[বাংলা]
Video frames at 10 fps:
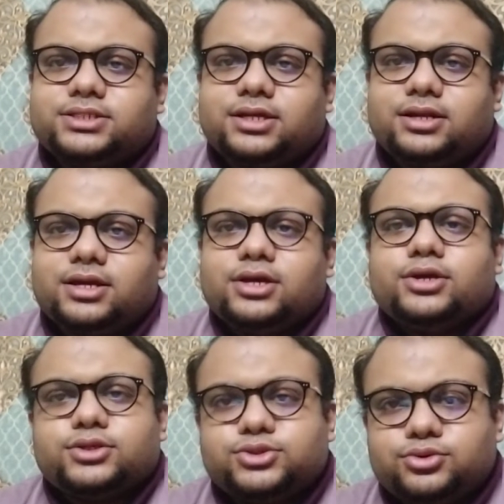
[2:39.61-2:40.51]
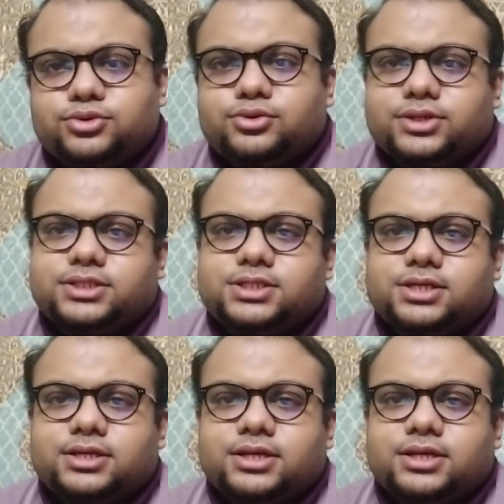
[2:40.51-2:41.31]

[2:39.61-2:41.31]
ইনশাল্লাহ শুরু করেছি